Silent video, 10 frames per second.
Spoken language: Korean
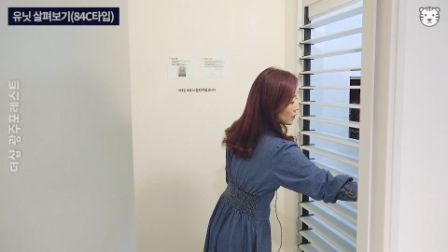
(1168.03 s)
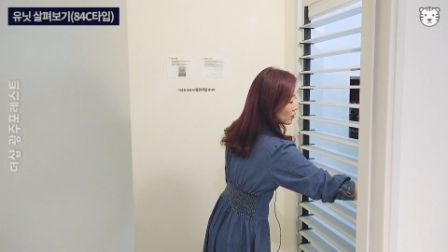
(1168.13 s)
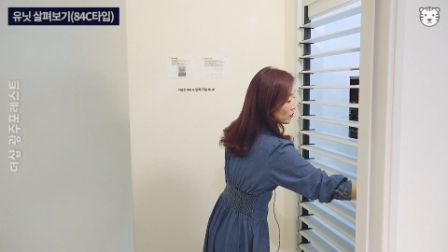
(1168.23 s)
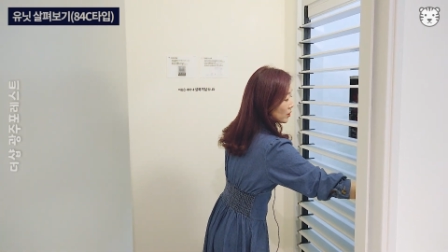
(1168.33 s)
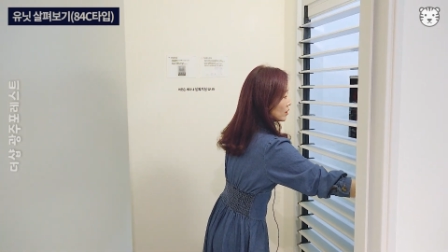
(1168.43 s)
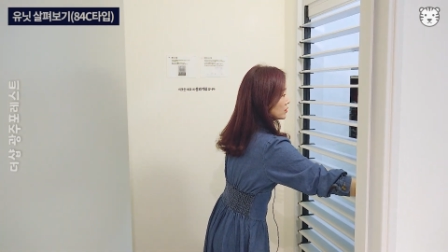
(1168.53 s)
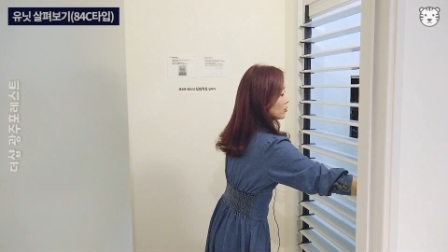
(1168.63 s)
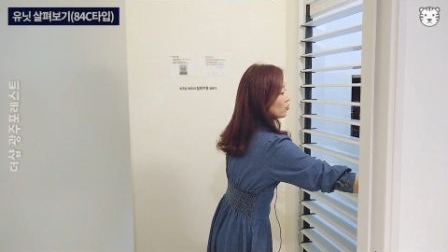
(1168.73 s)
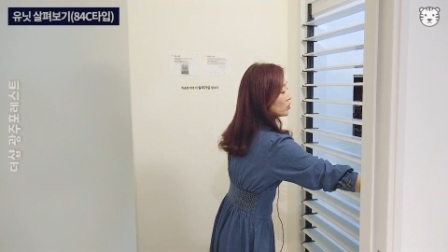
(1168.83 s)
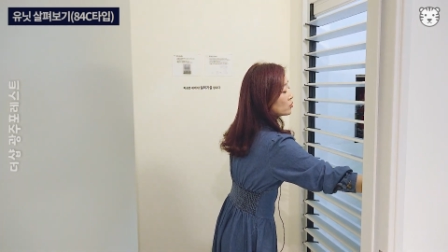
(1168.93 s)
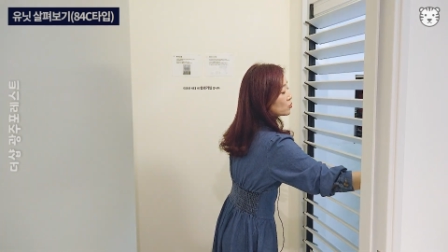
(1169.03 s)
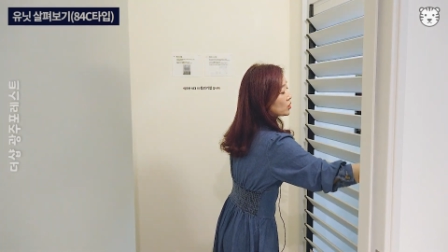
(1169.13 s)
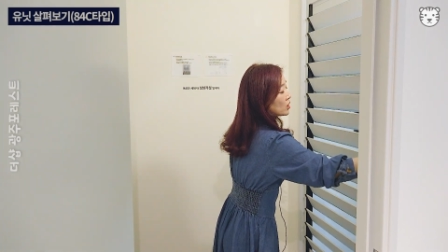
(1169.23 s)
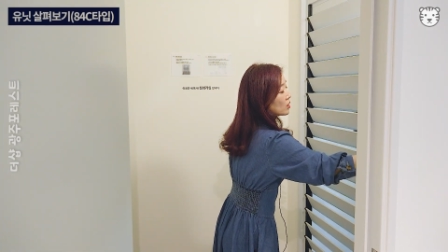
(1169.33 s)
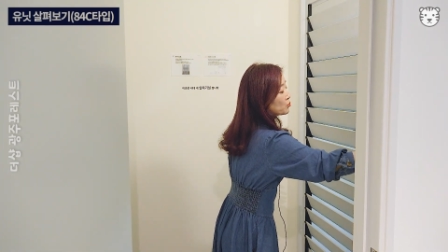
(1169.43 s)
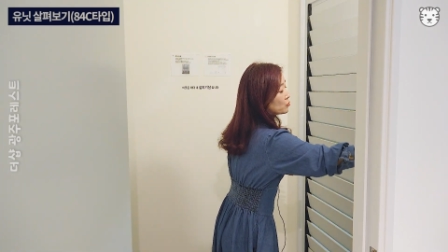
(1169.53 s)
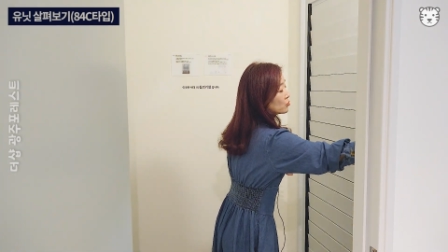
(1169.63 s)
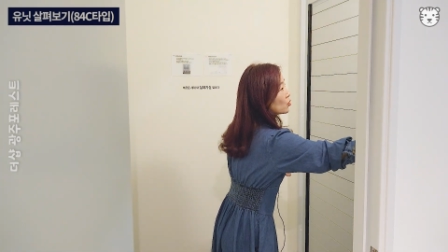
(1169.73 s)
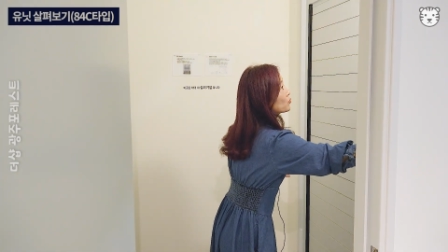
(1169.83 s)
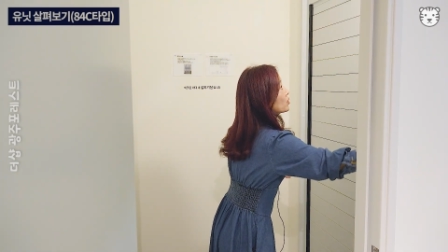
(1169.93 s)
이렇게 해서 어 이것도 되게
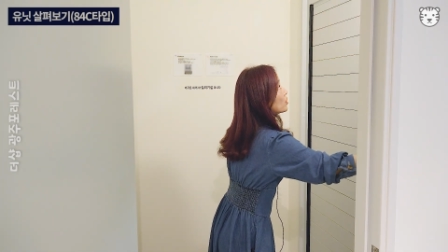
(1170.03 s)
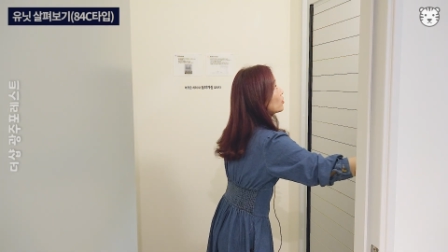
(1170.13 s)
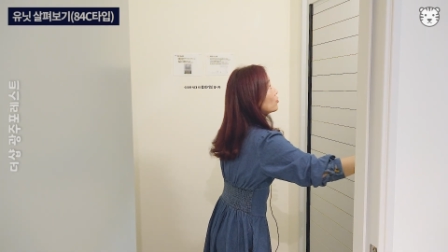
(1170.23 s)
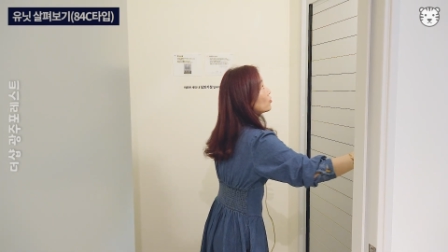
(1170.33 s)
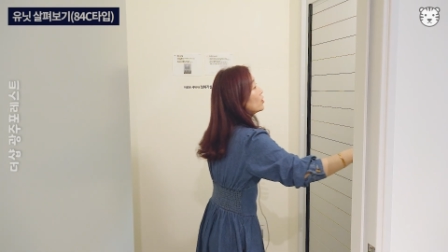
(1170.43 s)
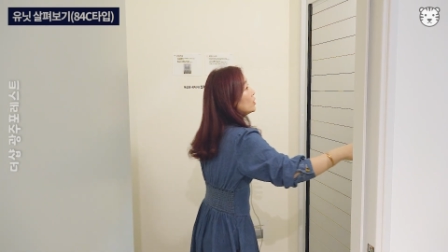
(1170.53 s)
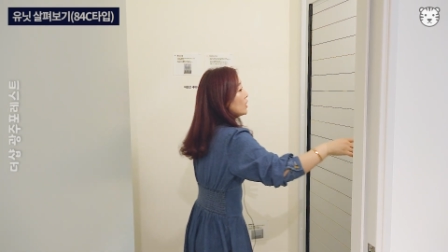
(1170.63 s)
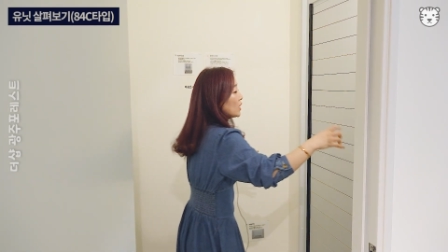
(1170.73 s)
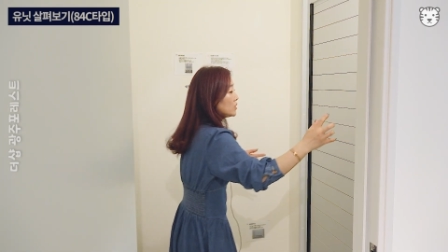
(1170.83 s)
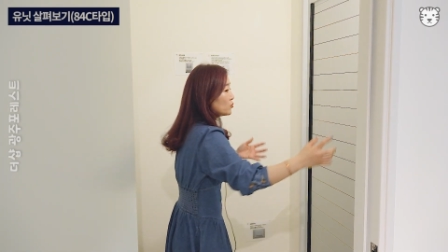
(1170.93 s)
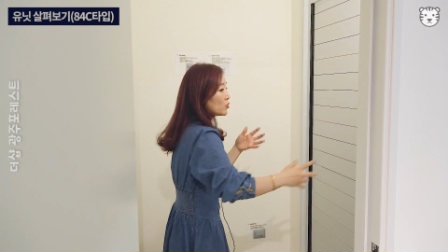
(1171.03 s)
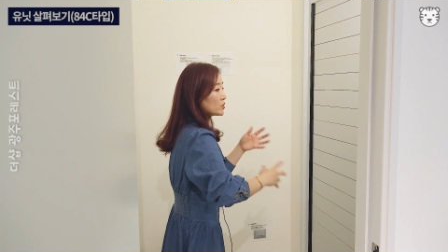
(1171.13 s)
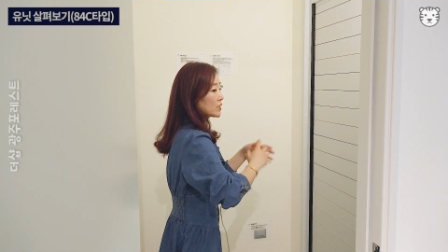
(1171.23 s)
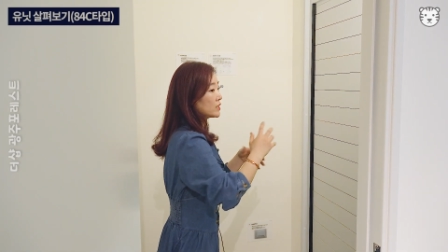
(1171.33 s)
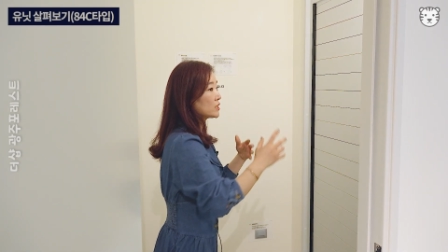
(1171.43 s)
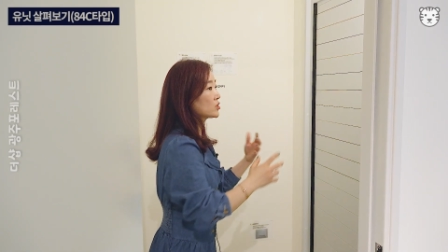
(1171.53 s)
부드럽네요. 하드웨어 자체를